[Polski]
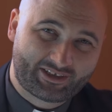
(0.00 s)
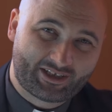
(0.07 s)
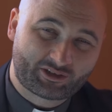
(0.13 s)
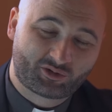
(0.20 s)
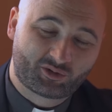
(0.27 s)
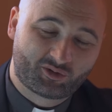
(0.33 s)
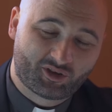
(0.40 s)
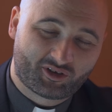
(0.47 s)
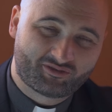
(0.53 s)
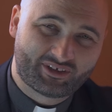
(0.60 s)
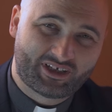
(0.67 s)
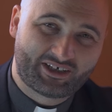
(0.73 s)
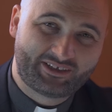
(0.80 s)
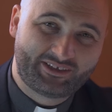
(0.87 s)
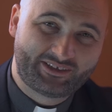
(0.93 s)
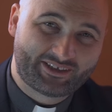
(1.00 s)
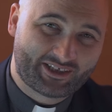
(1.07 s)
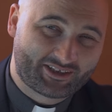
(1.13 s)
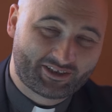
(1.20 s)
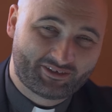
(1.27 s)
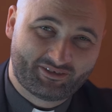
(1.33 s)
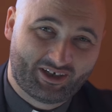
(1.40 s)
Ta cudowna
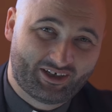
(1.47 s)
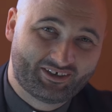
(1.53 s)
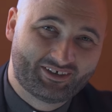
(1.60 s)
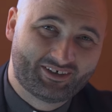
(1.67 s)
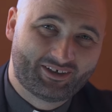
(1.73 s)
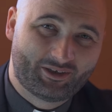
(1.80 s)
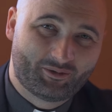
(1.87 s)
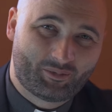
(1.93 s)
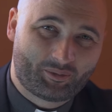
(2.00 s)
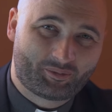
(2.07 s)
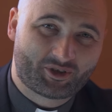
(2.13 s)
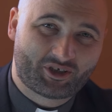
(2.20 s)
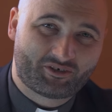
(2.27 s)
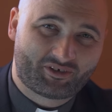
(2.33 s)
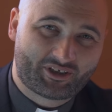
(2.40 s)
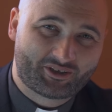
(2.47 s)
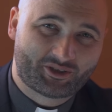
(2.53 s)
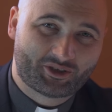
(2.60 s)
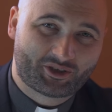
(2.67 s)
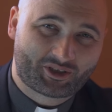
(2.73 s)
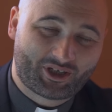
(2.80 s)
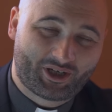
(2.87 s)
inicjatywa papieża
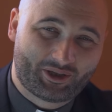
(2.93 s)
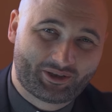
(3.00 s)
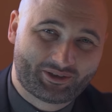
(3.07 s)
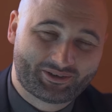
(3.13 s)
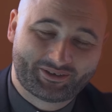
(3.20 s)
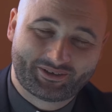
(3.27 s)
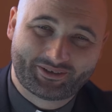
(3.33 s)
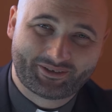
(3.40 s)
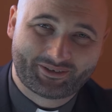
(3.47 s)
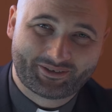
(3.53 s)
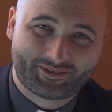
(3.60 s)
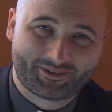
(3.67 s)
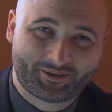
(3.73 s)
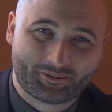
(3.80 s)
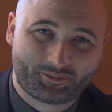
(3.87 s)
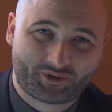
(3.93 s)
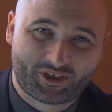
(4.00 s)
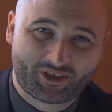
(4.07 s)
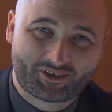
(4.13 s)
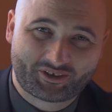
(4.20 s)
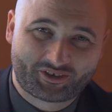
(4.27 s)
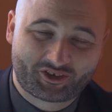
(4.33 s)
Franciszka y,
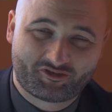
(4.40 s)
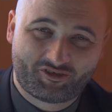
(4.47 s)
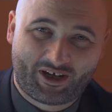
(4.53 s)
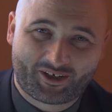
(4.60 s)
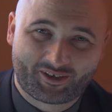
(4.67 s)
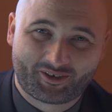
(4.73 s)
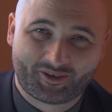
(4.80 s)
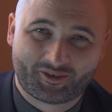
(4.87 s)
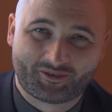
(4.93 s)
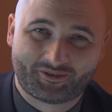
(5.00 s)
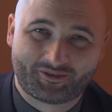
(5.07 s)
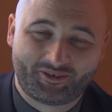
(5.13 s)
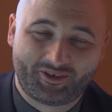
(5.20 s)
przed czwartą